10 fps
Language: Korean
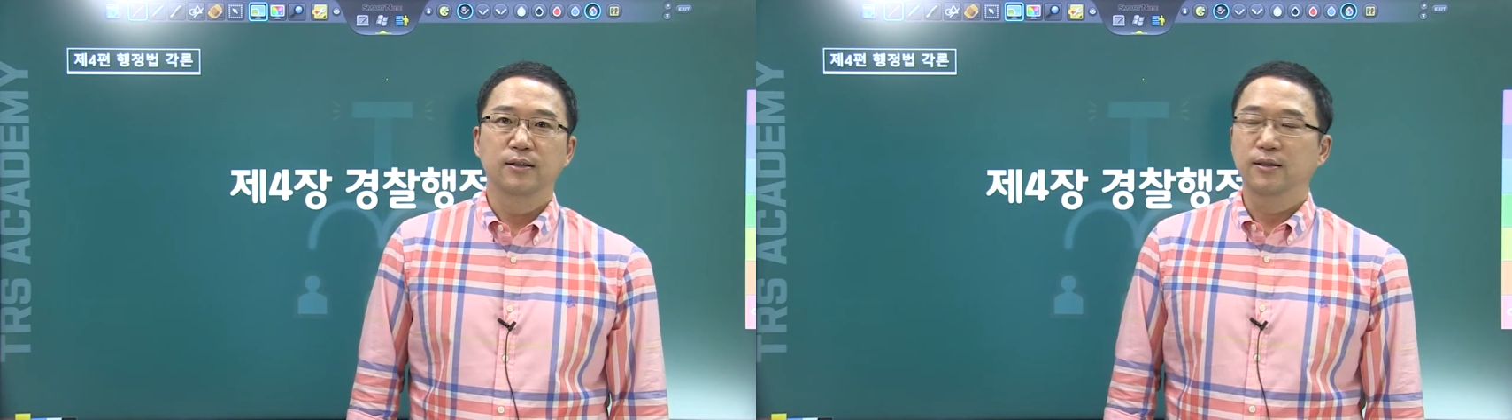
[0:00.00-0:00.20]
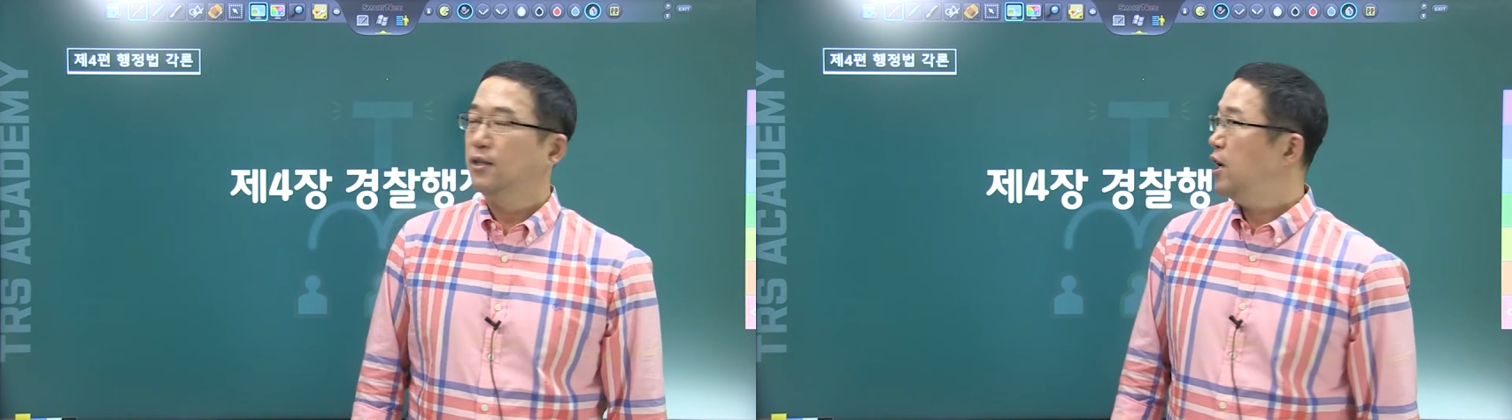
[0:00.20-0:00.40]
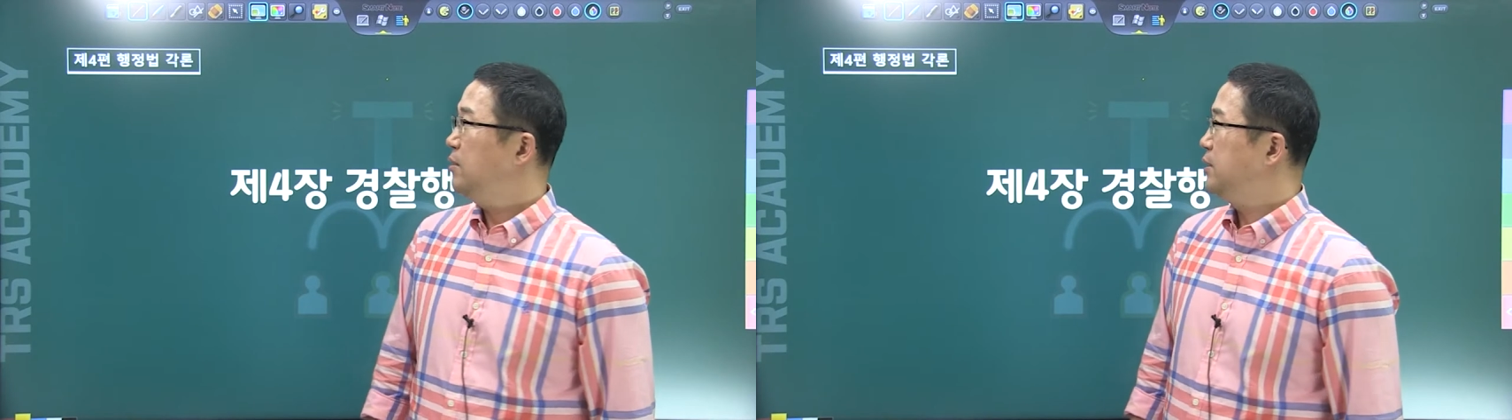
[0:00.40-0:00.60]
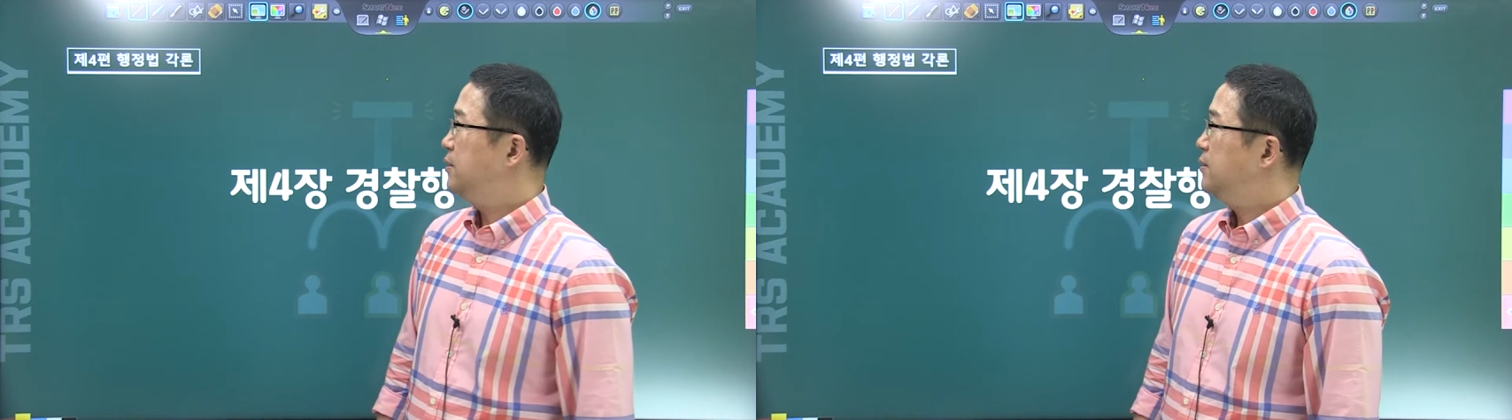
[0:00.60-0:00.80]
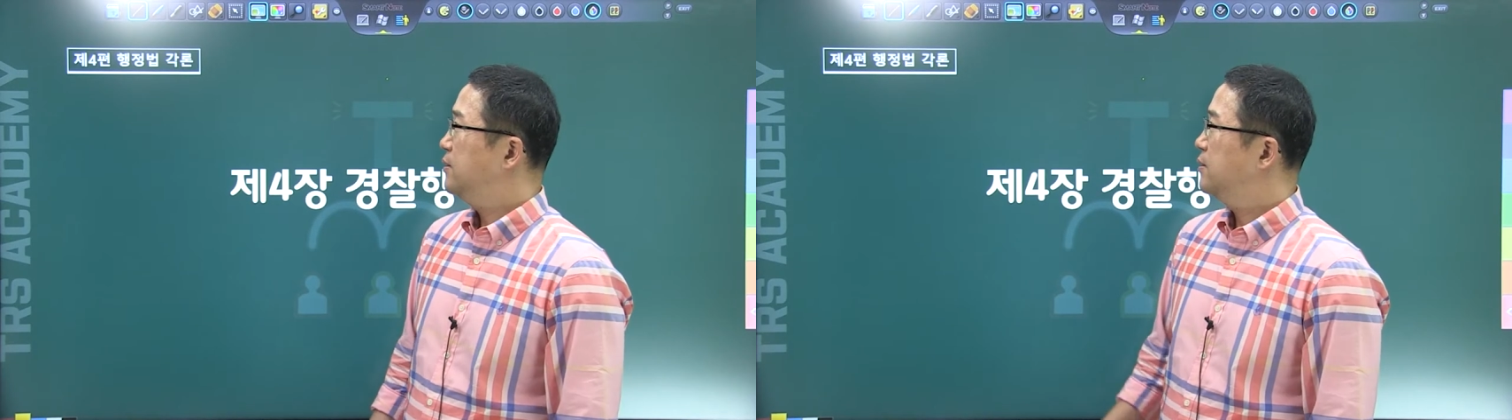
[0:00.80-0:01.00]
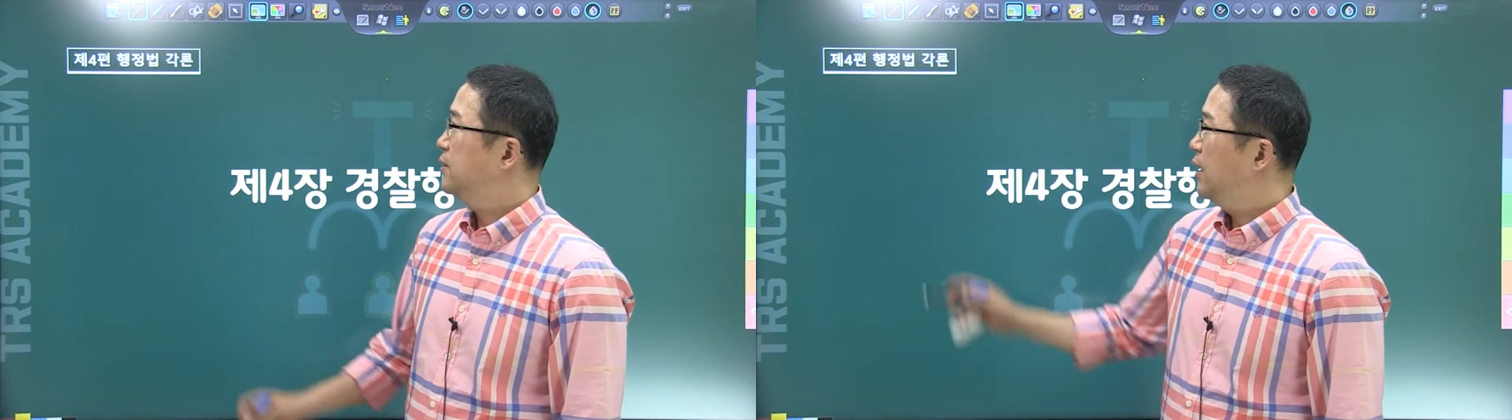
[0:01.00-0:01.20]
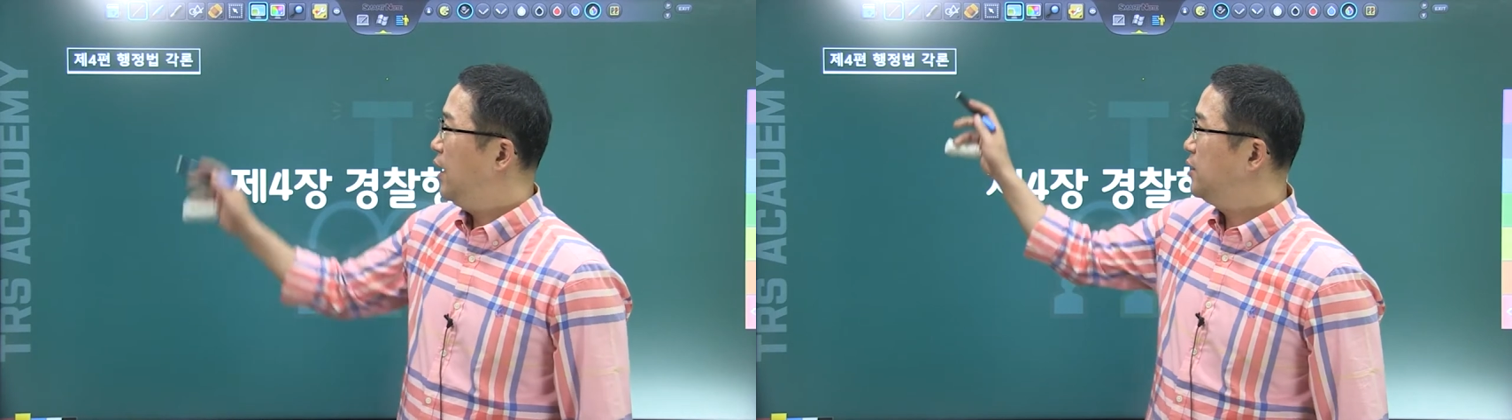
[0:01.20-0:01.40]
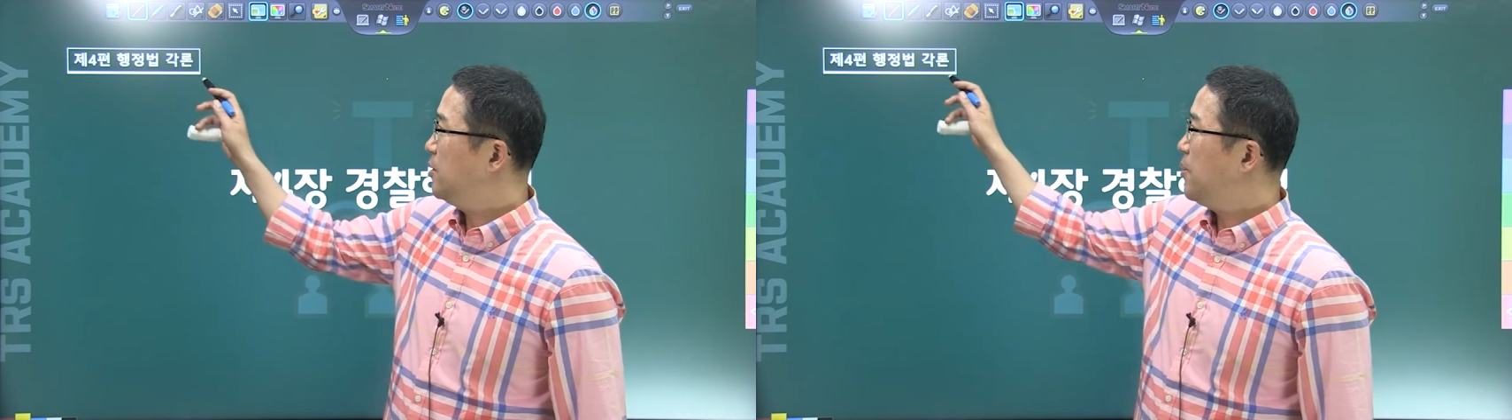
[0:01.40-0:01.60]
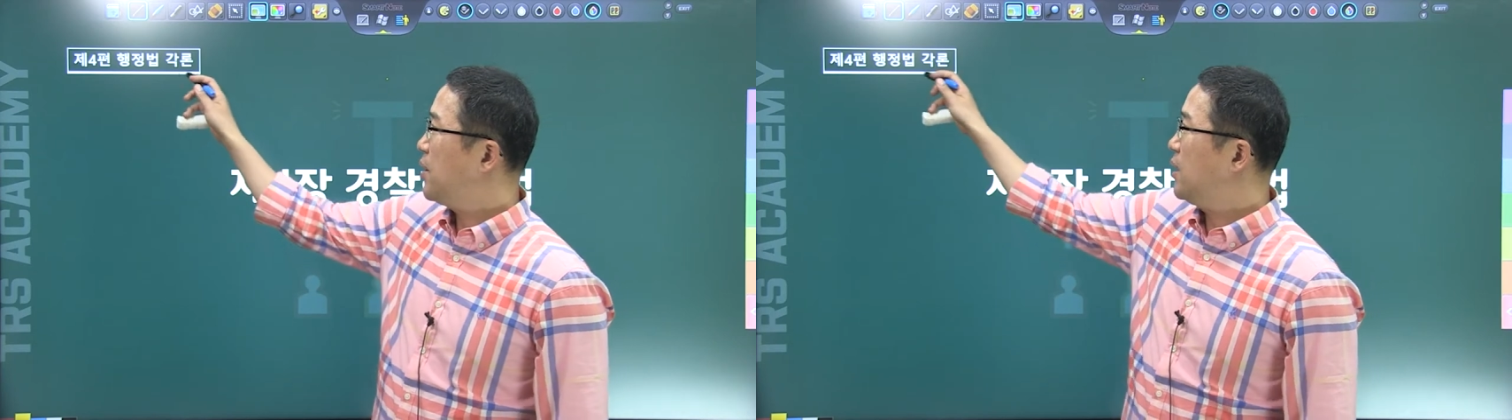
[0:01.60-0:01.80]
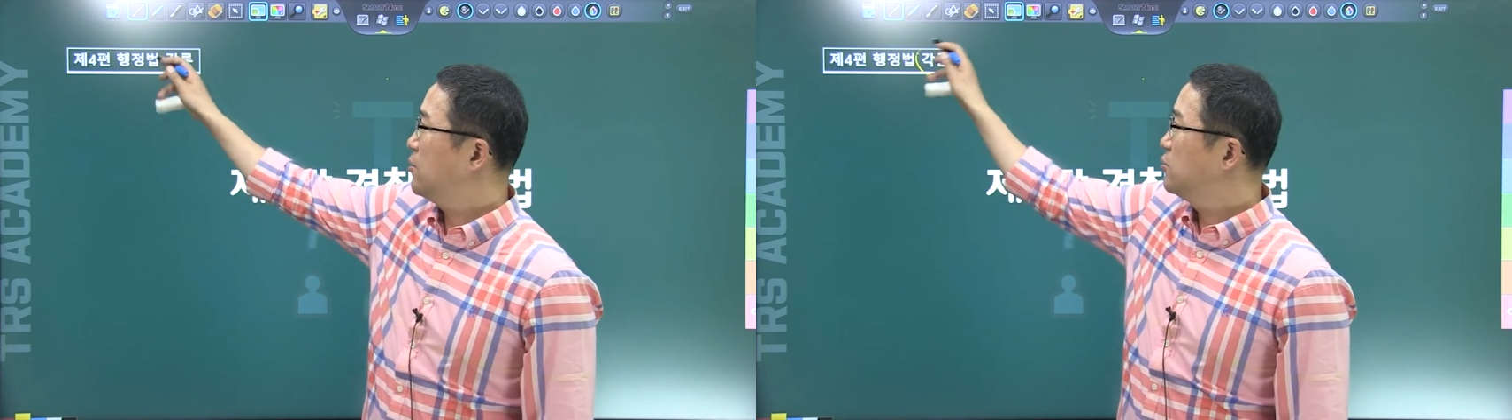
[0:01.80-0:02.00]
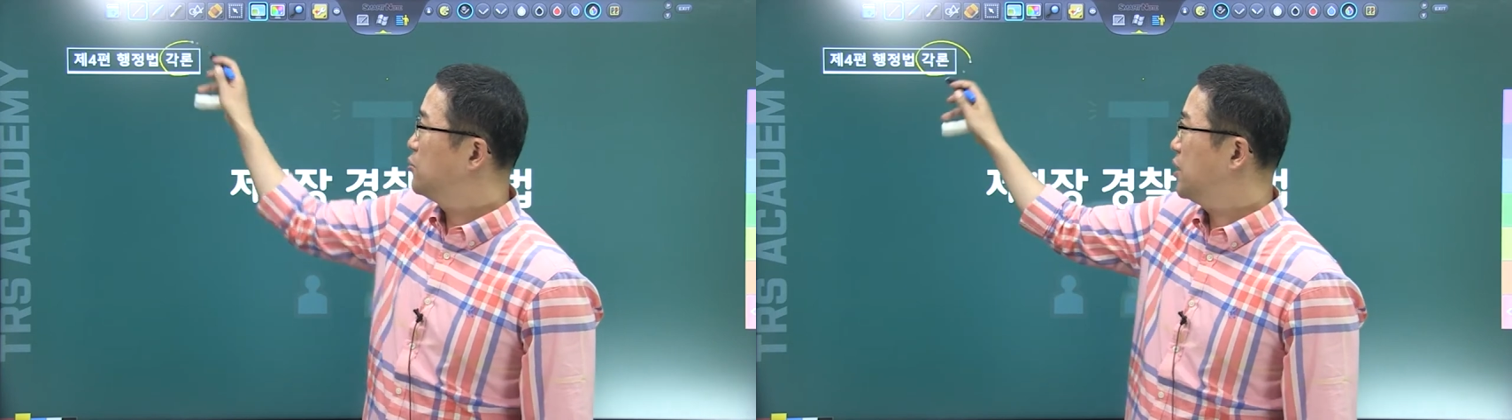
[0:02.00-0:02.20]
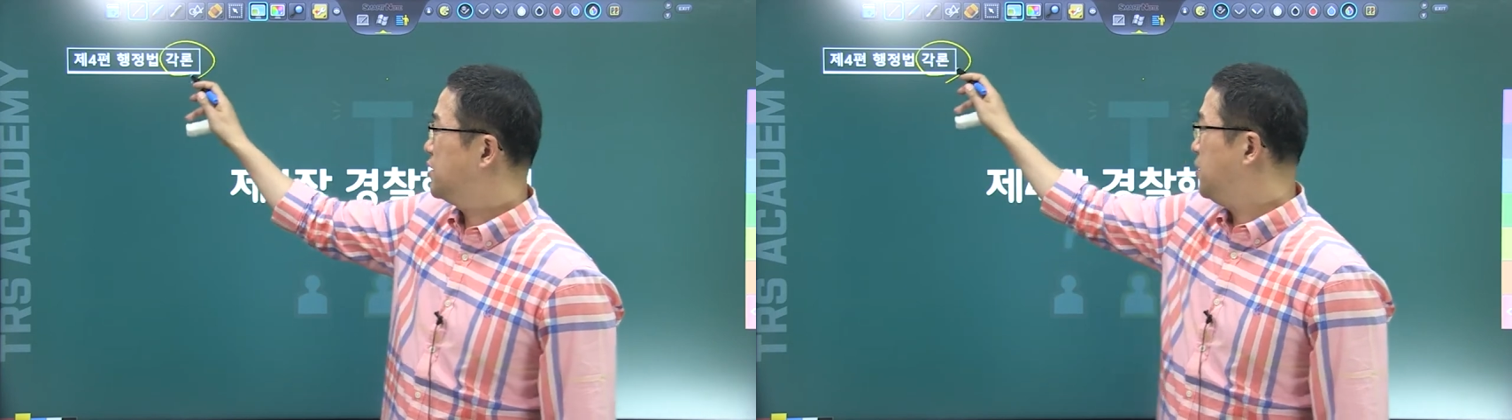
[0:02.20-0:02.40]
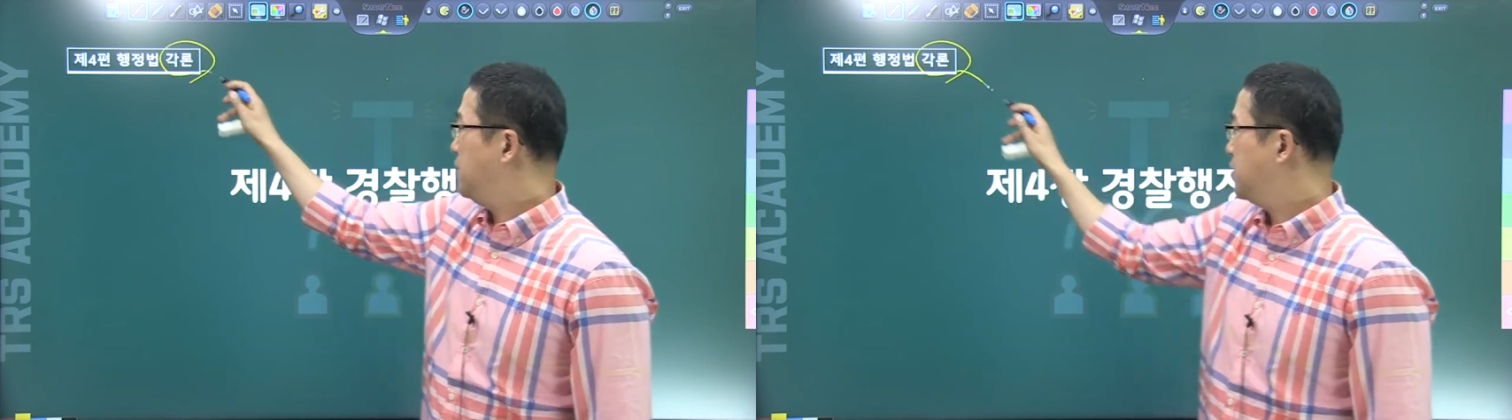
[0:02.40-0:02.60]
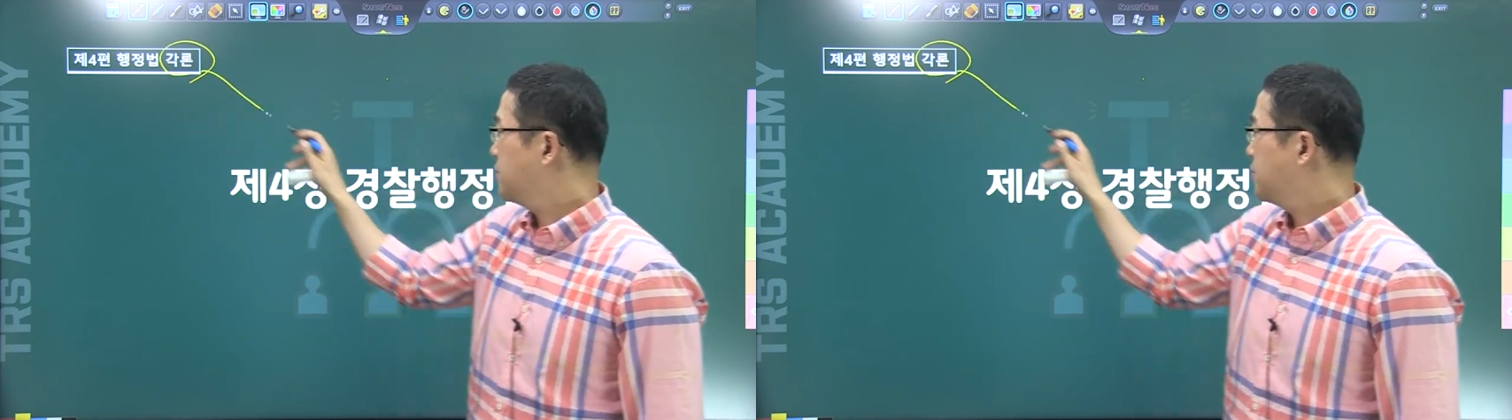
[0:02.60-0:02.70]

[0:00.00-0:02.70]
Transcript: 자 다음은 행정법 강론 중에서